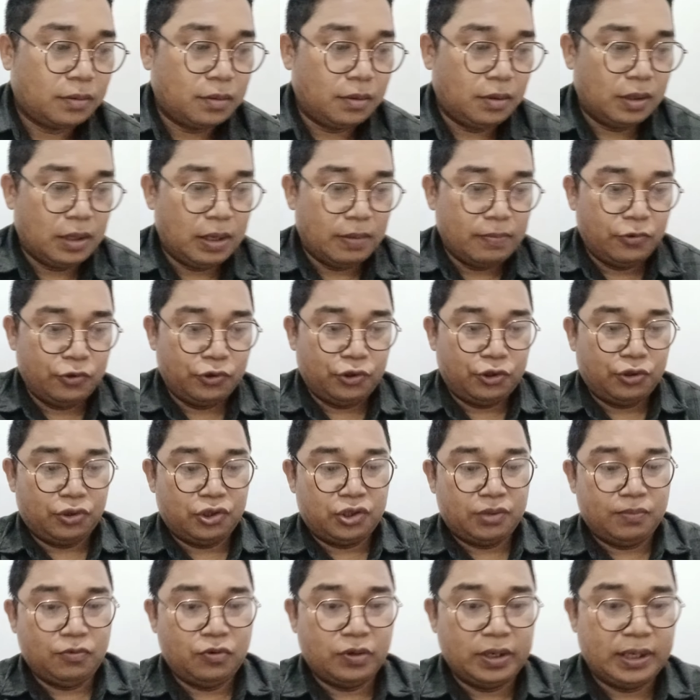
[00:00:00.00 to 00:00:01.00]
kalau nggak muncul
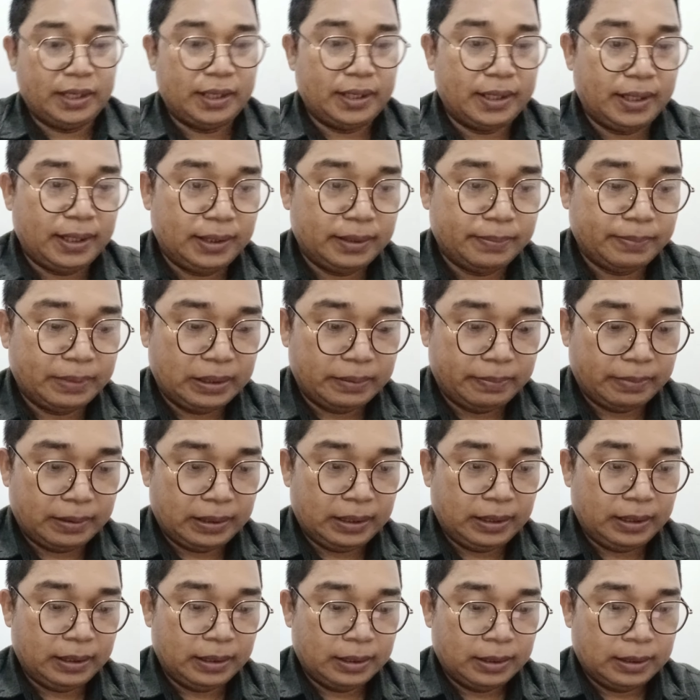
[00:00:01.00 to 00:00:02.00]
semua ini ya
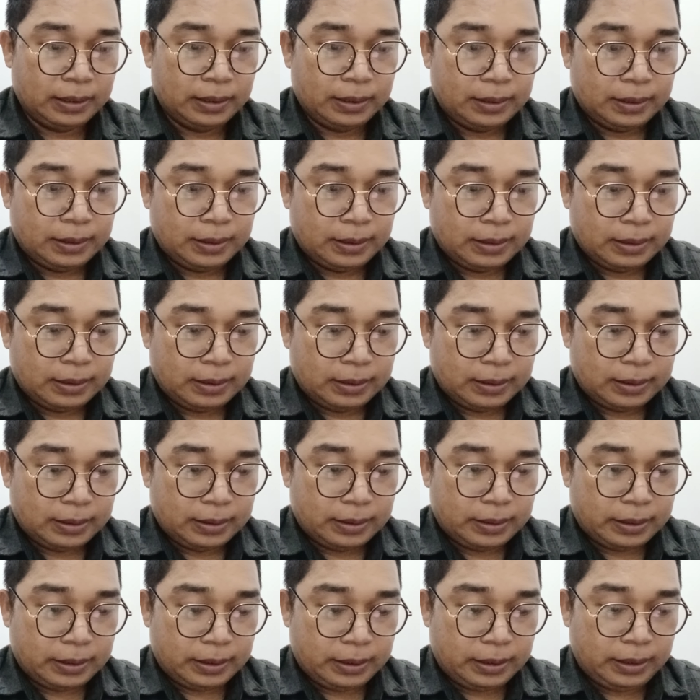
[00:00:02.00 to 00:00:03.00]
teman-teman ya
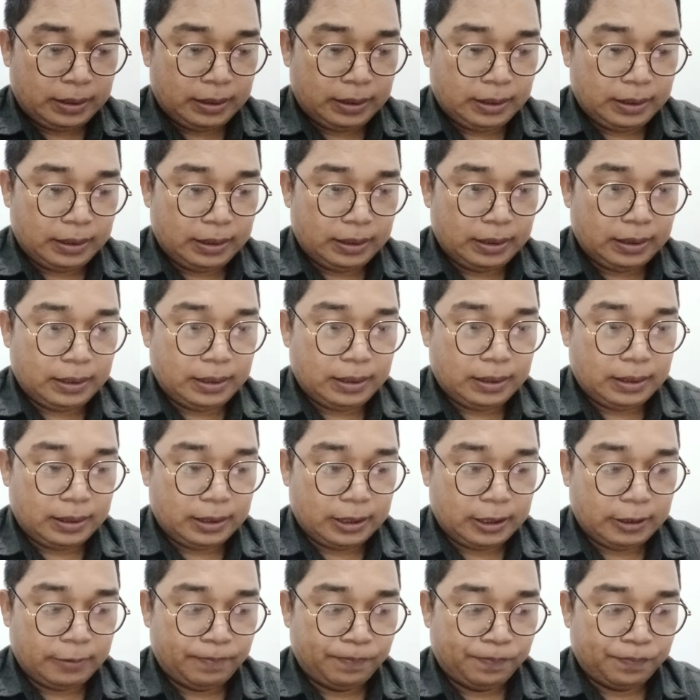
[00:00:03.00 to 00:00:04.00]
ini
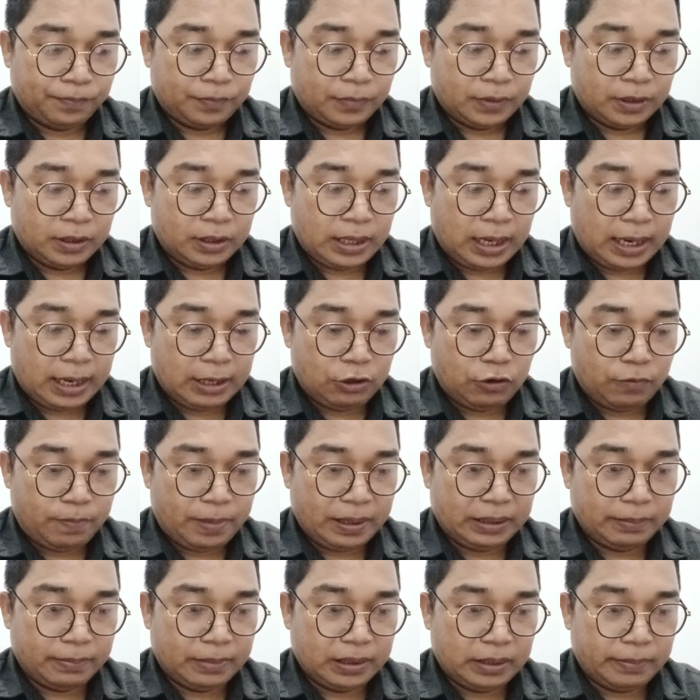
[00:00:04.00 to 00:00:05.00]
jangan
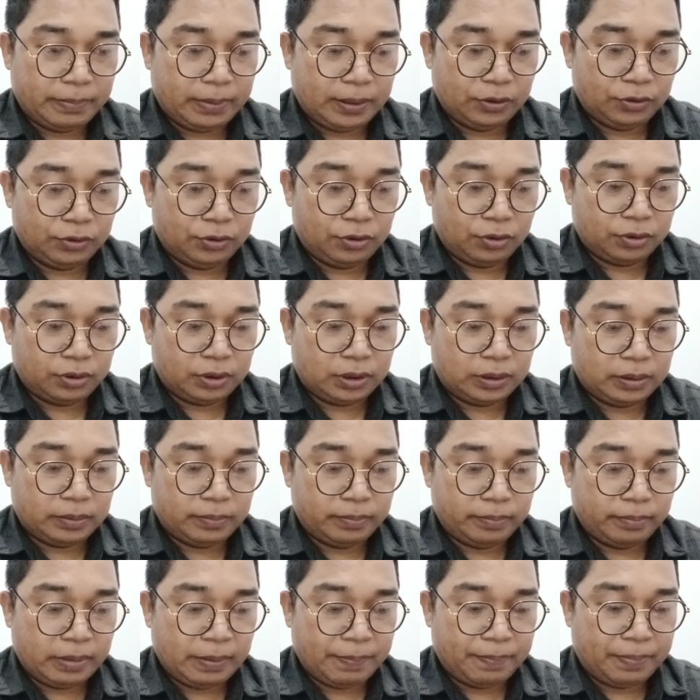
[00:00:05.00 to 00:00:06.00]
lupa teman-teman untuk
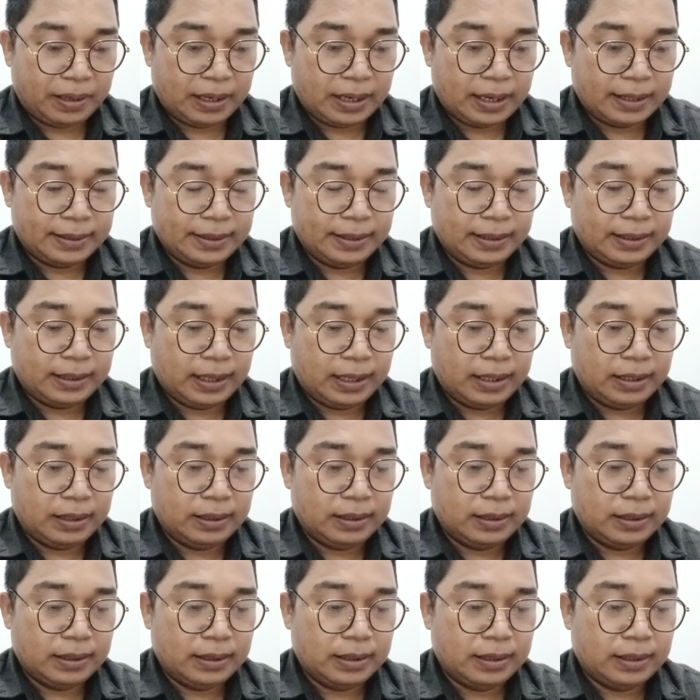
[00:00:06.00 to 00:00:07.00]

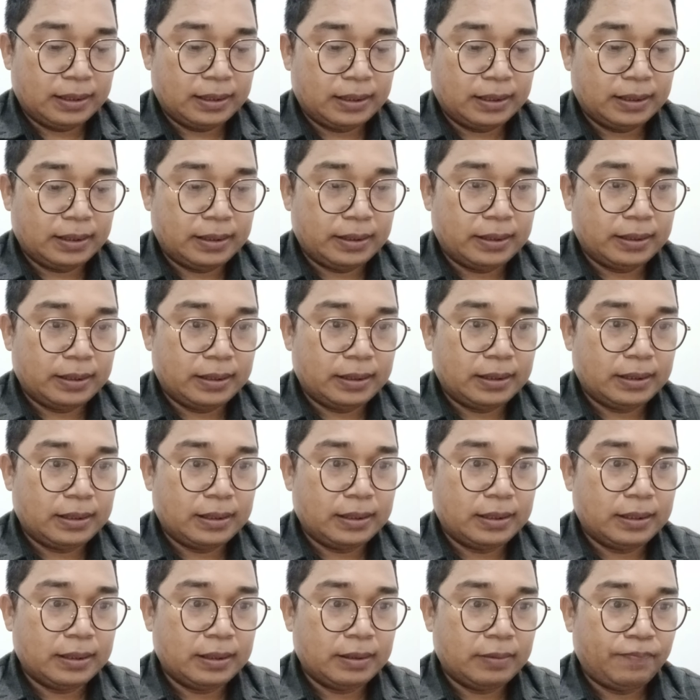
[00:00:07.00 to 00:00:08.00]
memperhatikan uh,
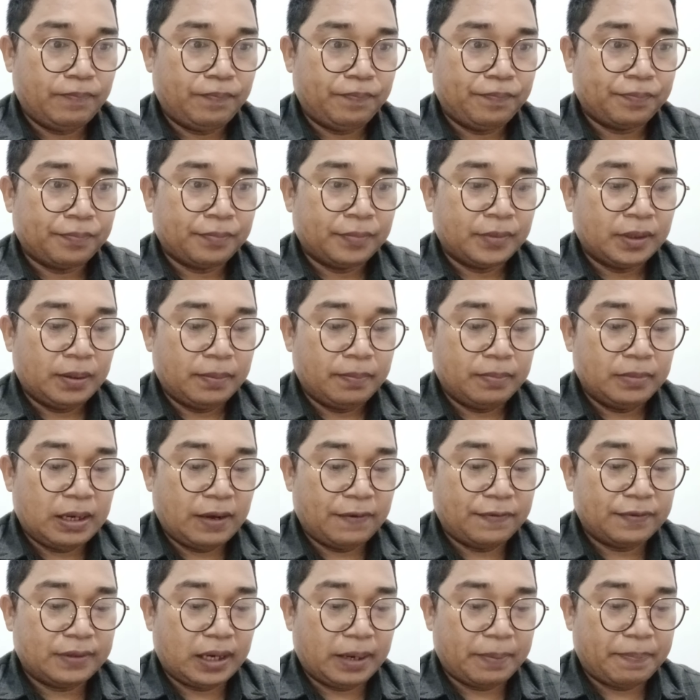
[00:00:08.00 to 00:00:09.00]

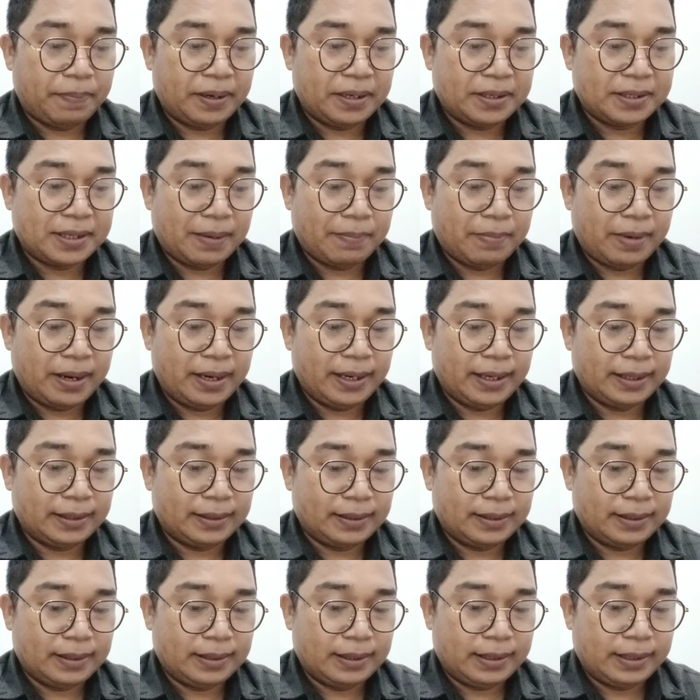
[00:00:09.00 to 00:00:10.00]
daftar periksa
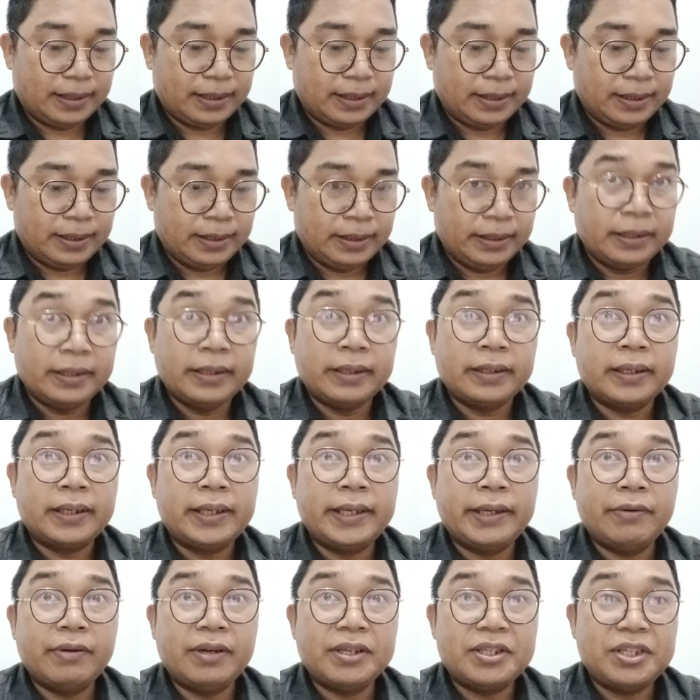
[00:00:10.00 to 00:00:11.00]
mainnet
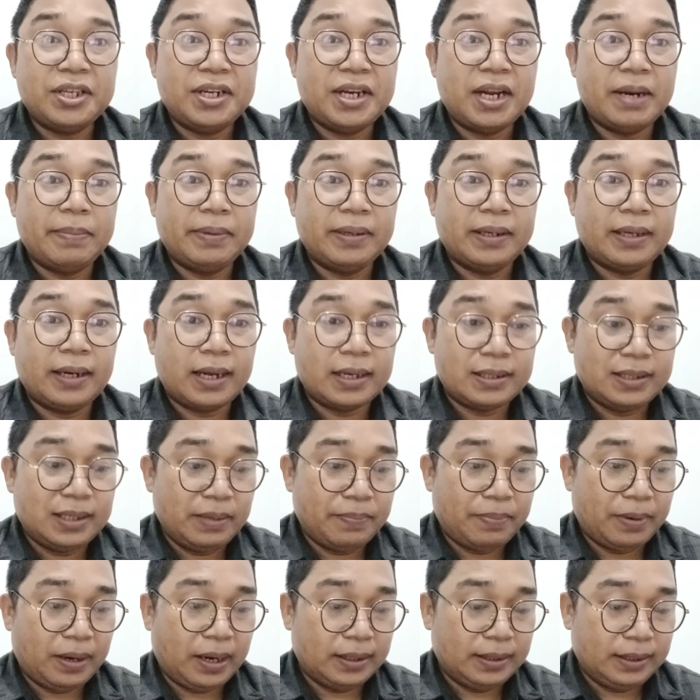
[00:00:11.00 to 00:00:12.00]
QC dan migrasi
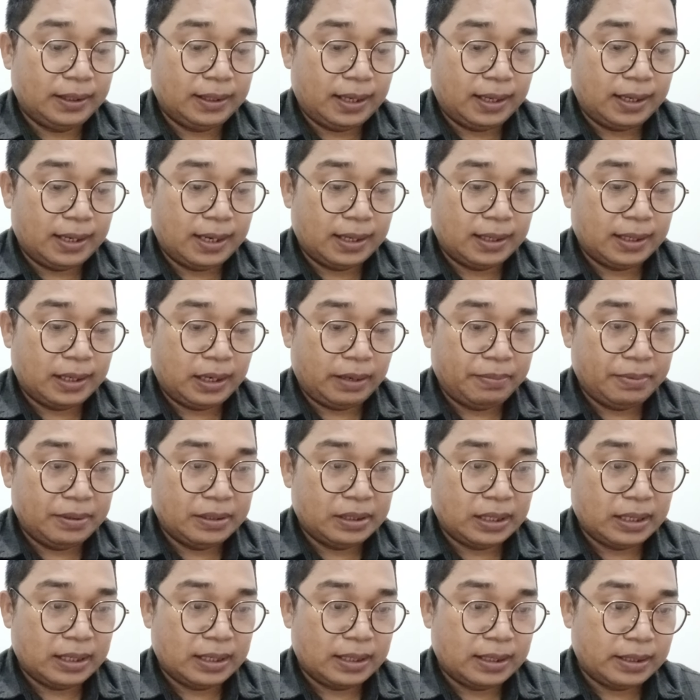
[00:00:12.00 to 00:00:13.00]
diperhatikan agar
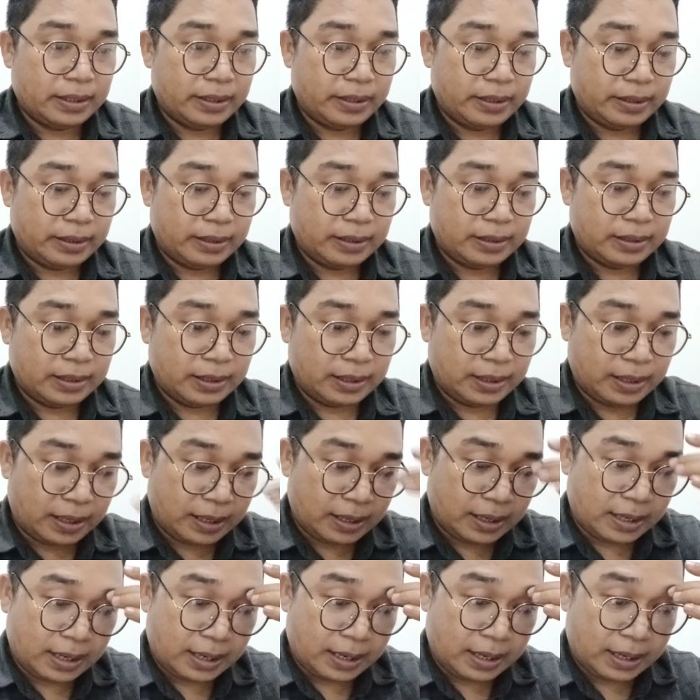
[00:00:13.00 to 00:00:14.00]
bisa
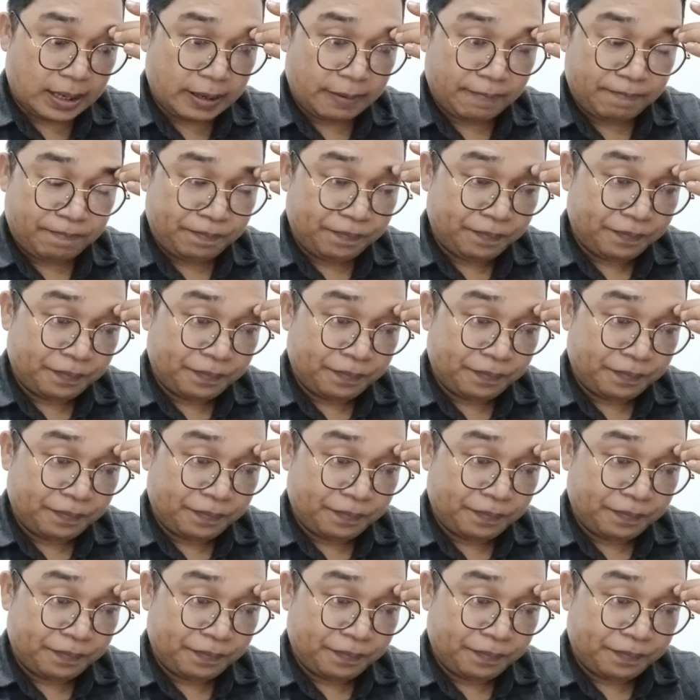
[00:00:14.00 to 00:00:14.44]
segera